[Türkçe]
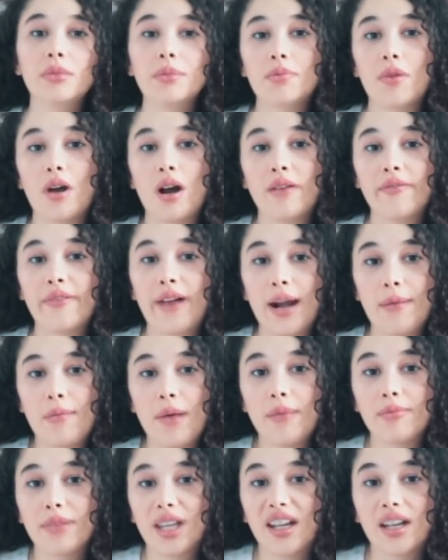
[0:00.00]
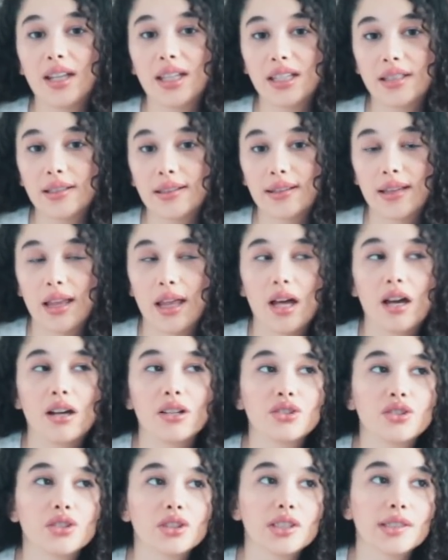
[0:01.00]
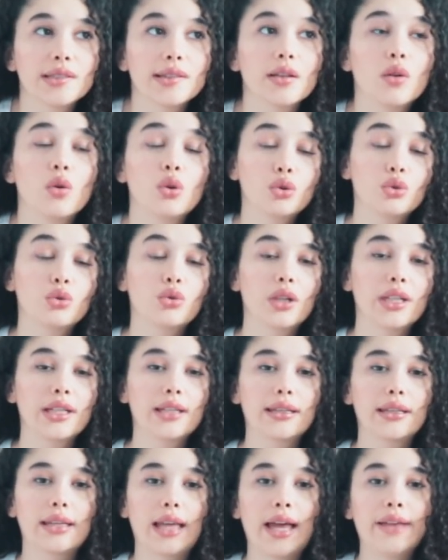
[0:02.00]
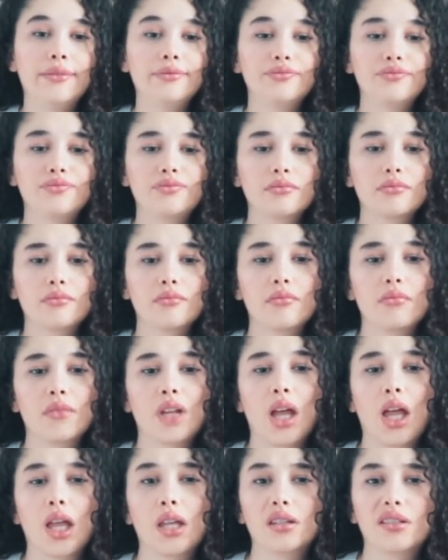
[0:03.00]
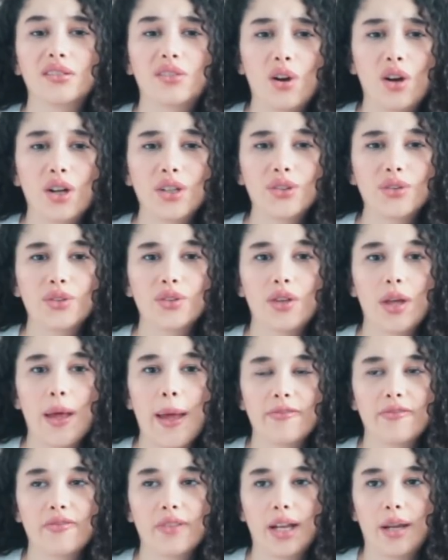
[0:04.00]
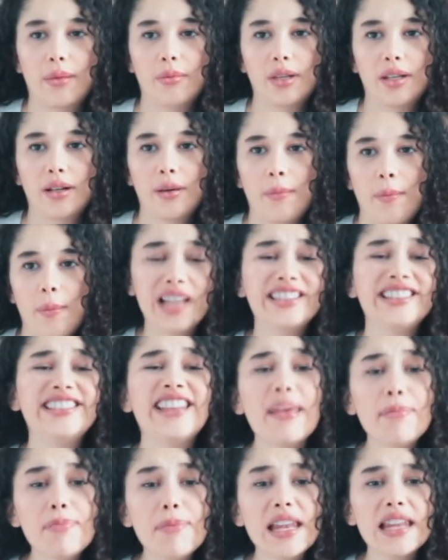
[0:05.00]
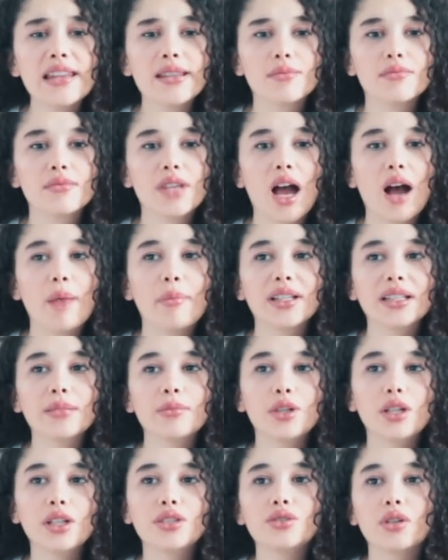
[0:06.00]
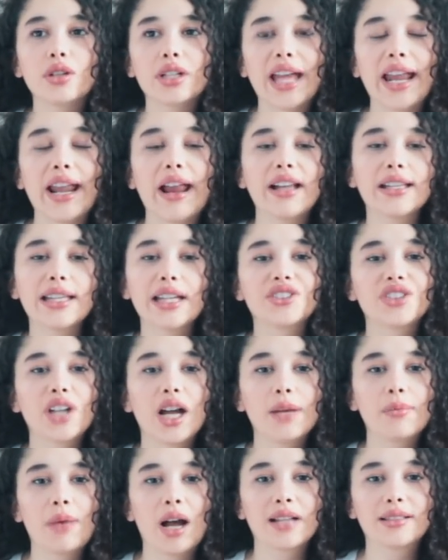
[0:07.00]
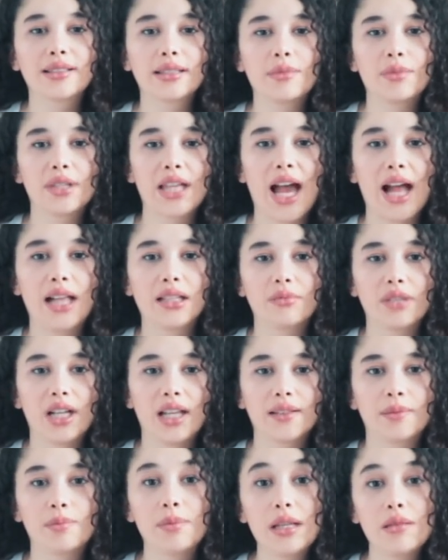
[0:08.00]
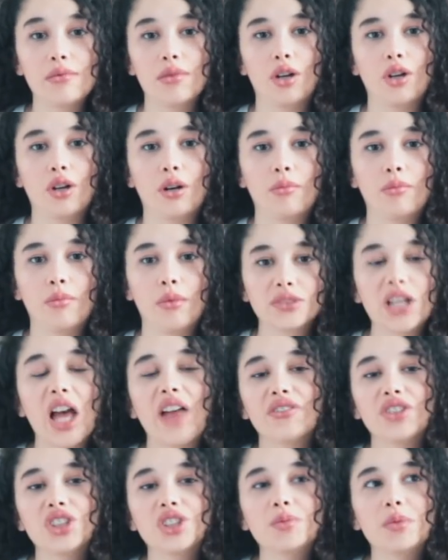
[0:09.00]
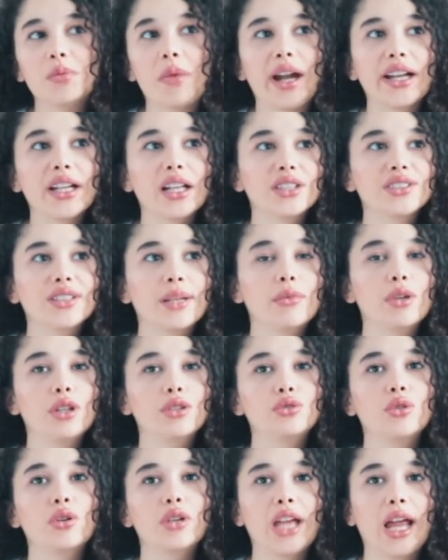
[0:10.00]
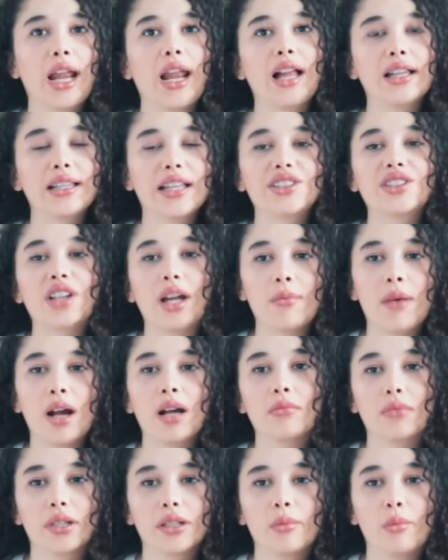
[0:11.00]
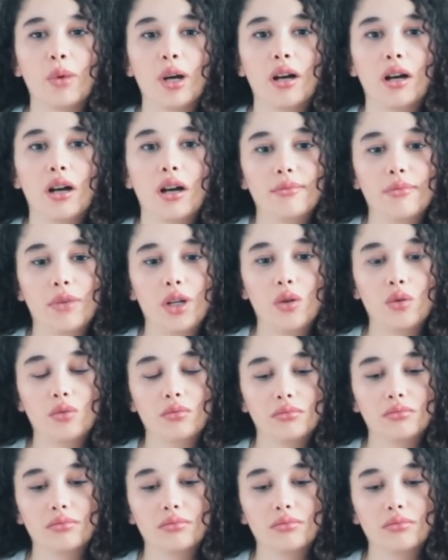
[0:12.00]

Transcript: bir puan vermem gerekirse açıkçası 10 üzerinden 4 verebilirim. Ne bileyim ya bana böyle çok genel geçer baktı gibi geldi biraz bilmiyorum. Yanlış mı arkadaşlar böyle çok genel geçer bakmadı mı? Böyle